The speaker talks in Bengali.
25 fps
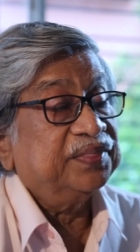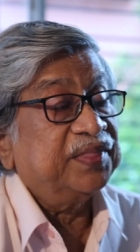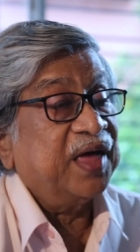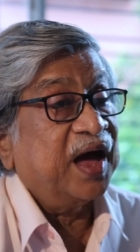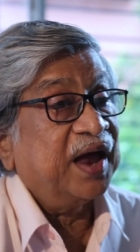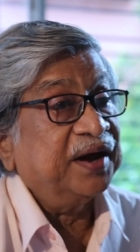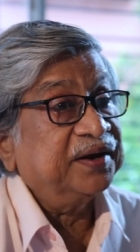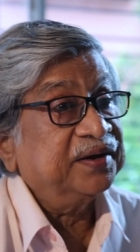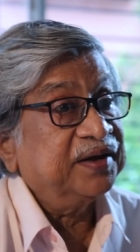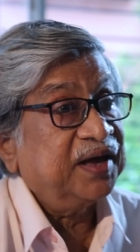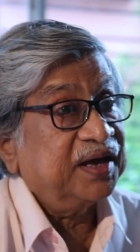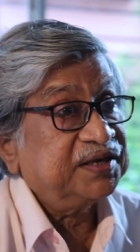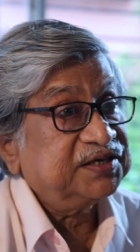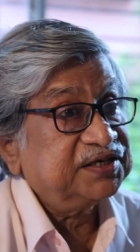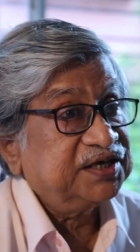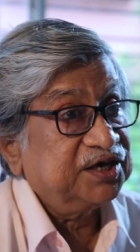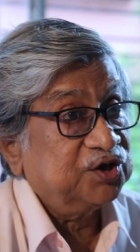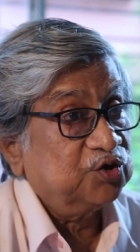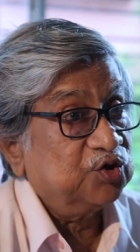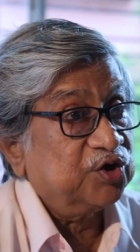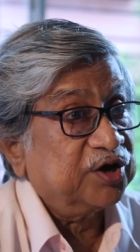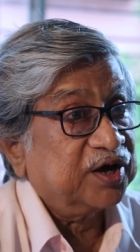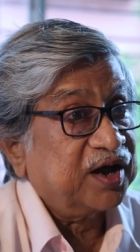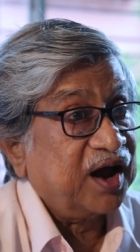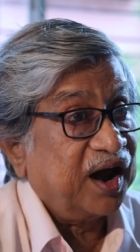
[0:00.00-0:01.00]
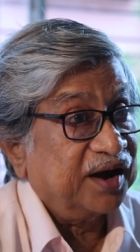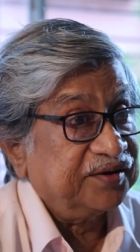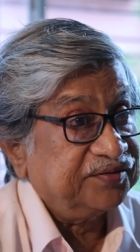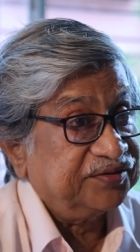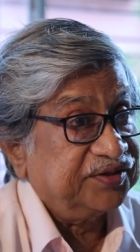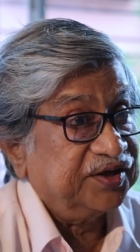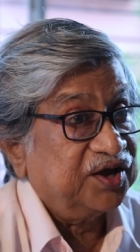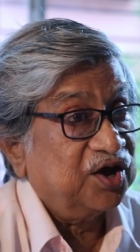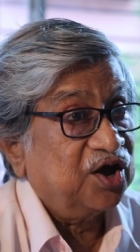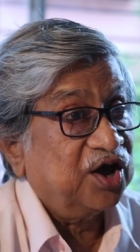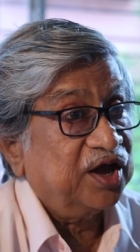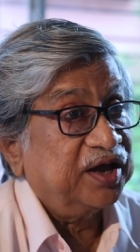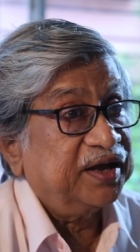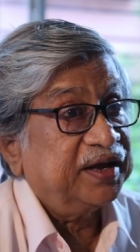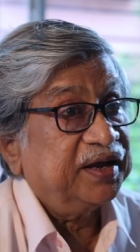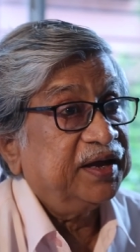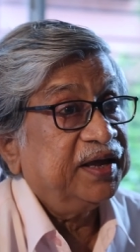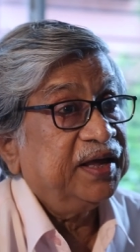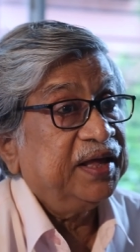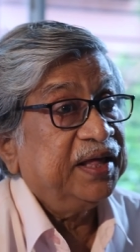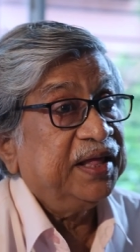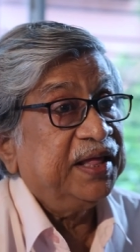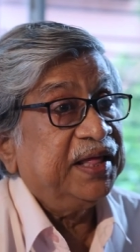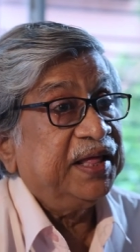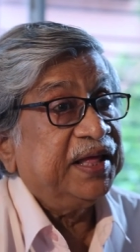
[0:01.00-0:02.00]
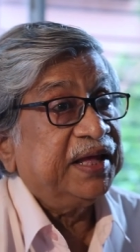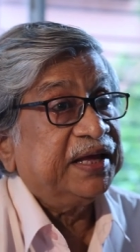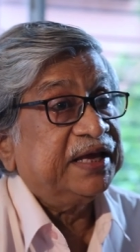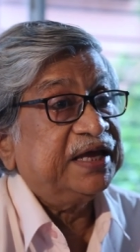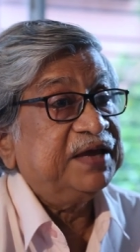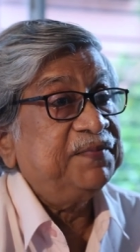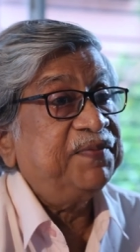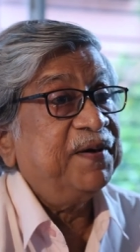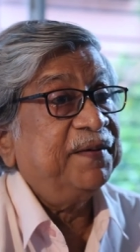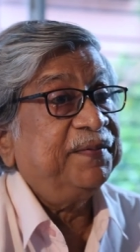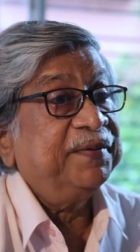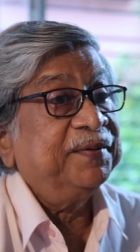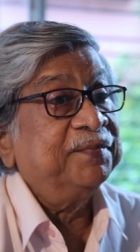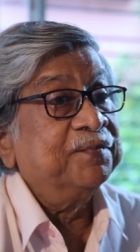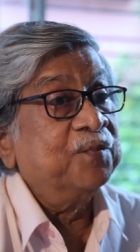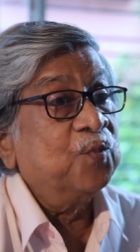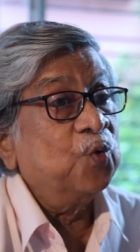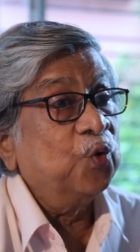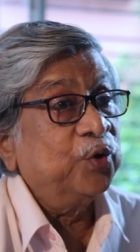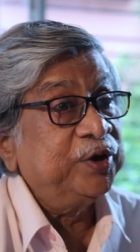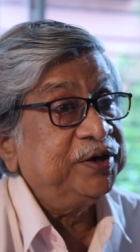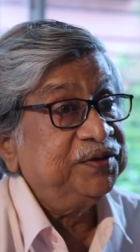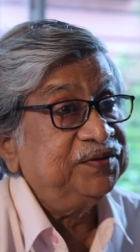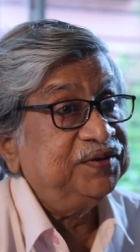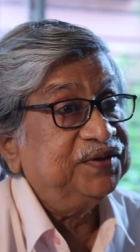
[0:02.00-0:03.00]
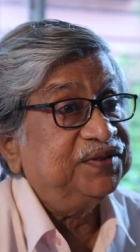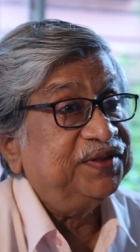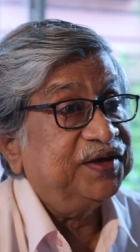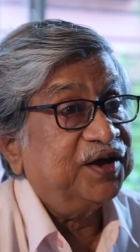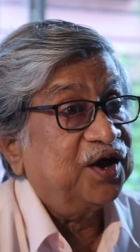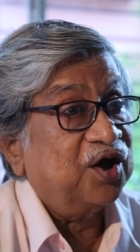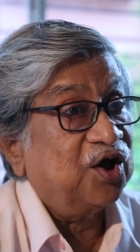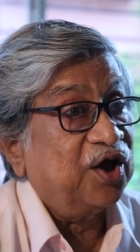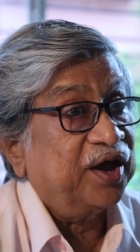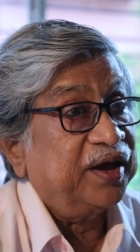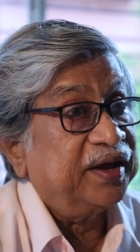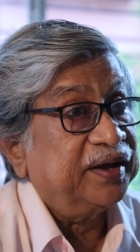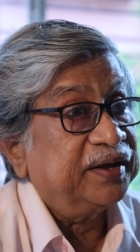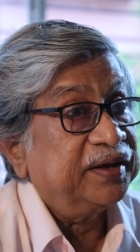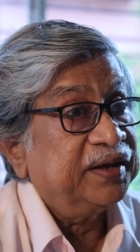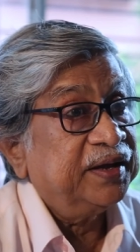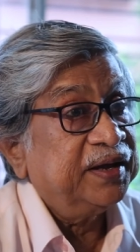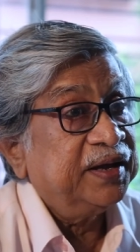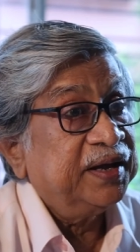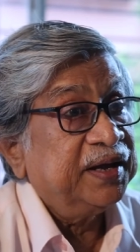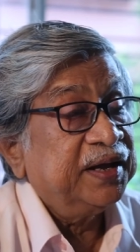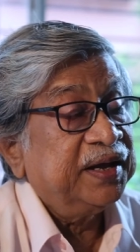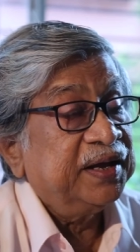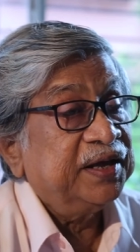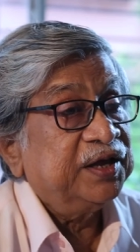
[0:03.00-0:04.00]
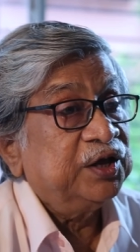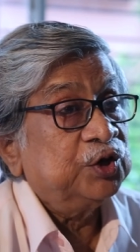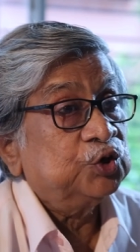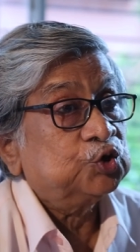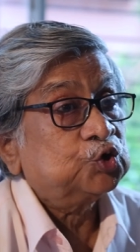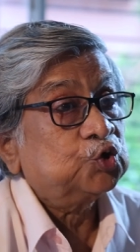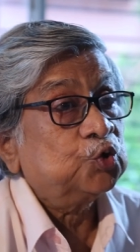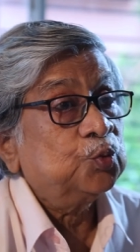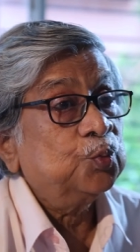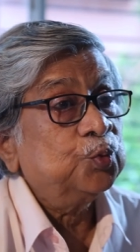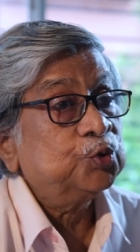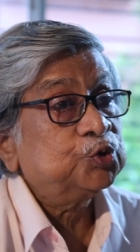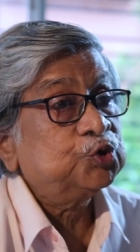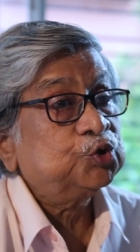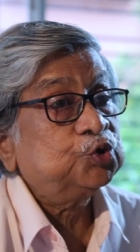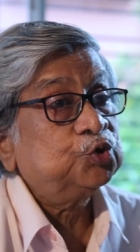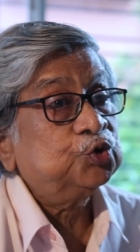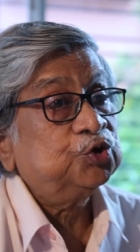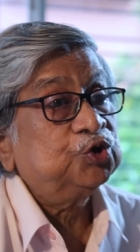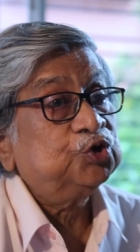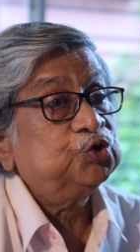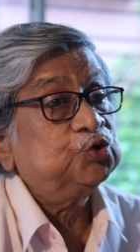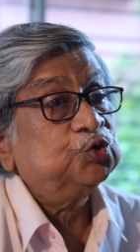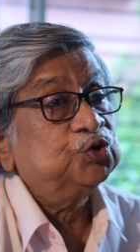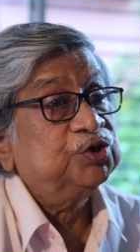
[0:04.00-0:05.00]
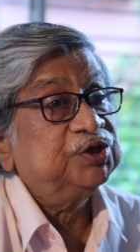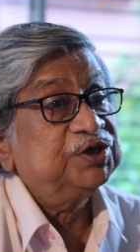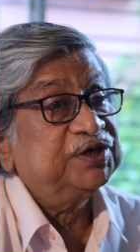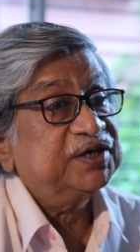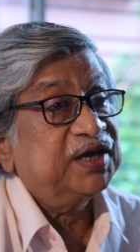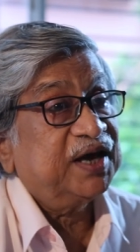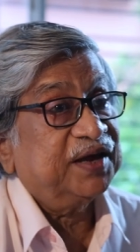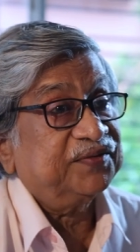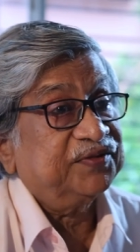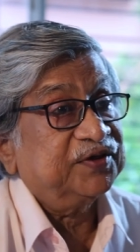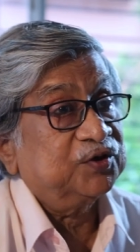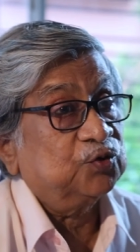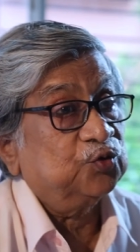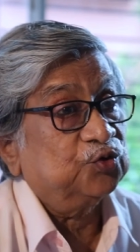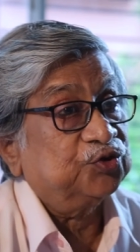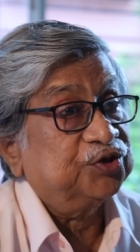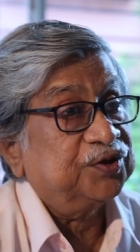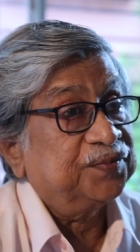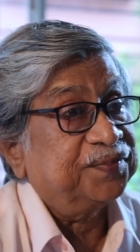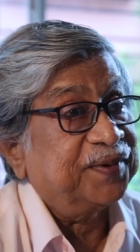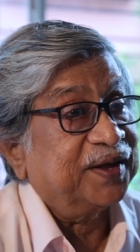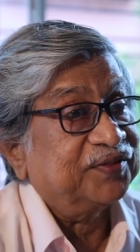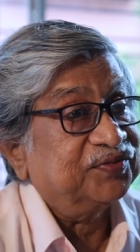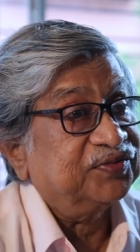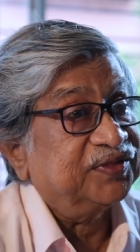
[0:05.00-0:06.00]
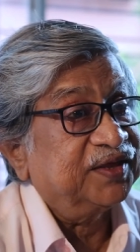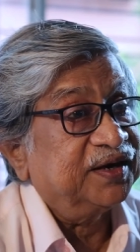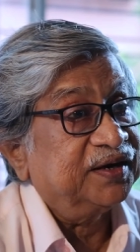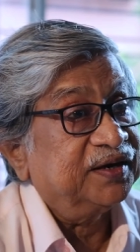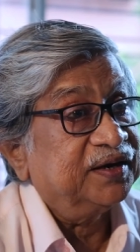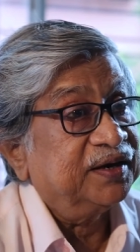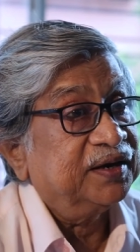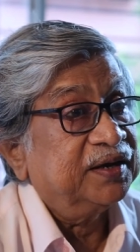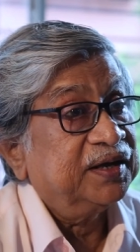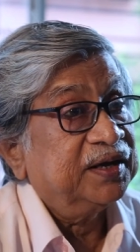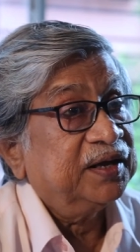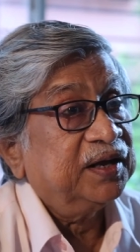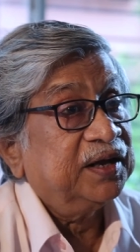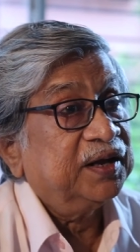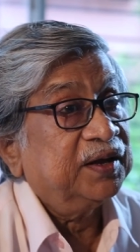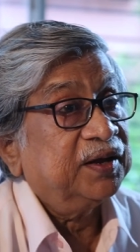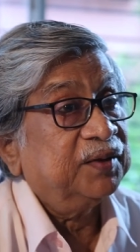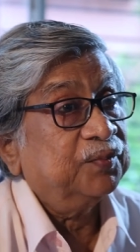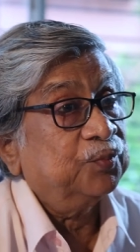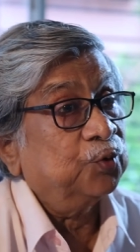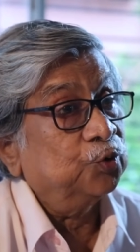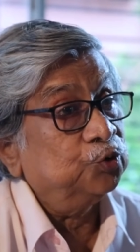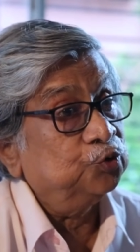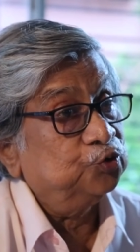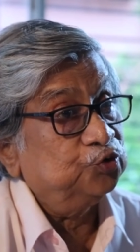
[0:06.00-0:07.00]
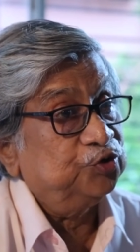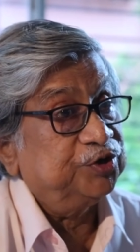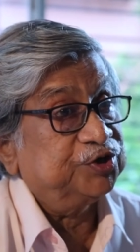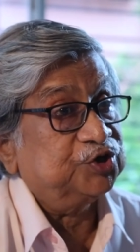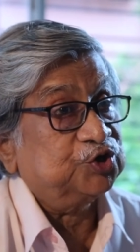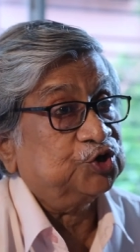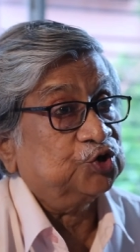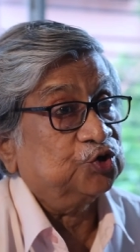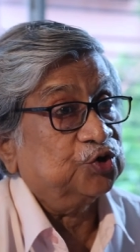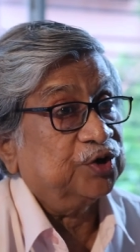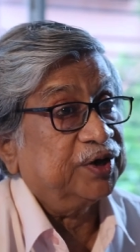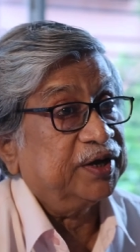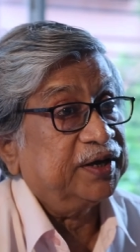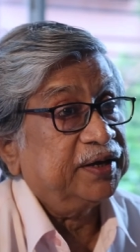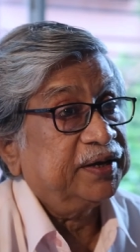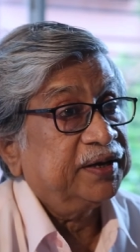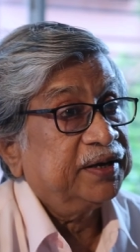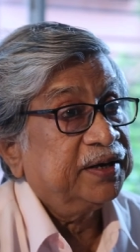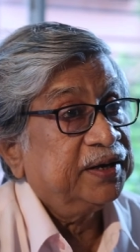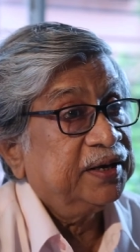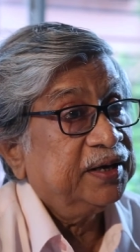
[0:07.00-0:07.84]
ধান গাছ কী করে কাটতে হয় কিভাবে মই দিতে হয় সমস্ত কিছু নিজের হাতে করতে পারতেন বন্ধুদের সঙ্গে